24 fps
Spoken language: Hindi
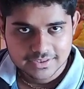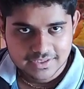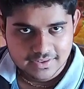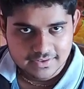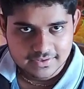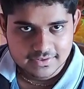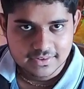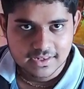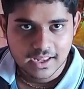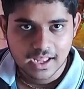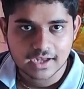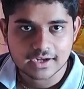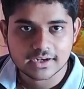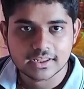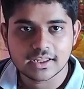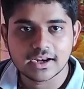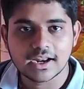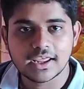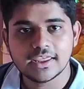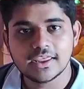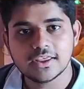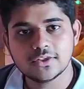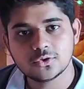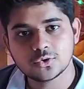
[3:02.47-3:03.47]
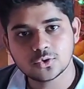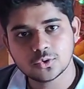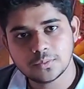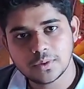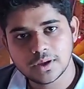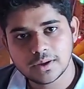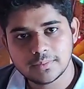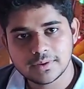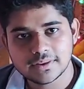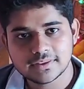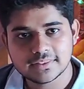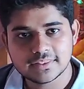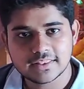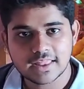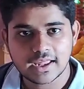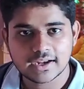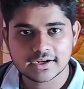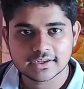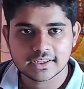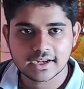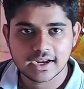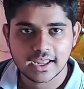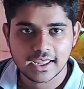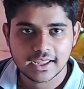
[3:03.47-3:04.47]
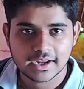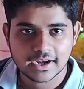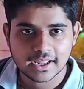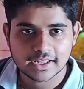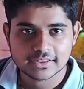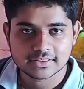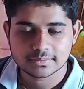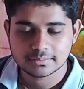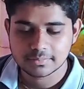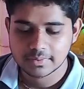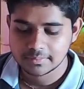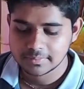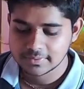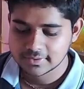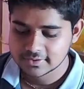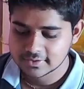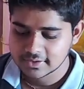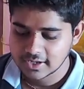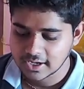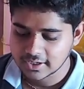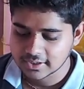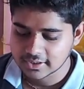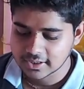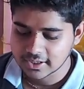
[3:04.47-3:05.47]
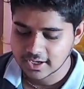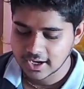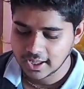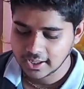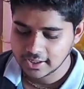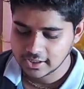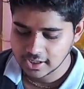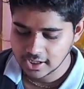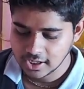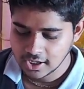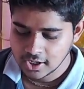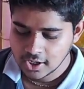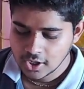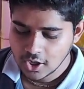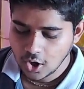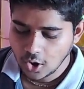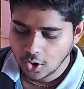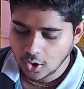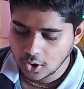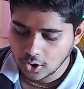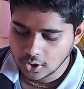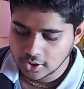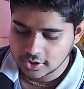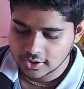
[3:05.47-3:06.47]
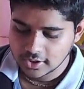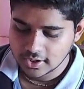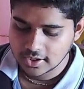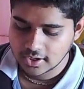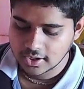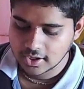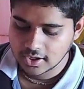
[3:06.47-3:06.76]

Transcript: बजे स्नान कराइए सुबह भी स्नान कराइए रात में भी स्नान कराइए और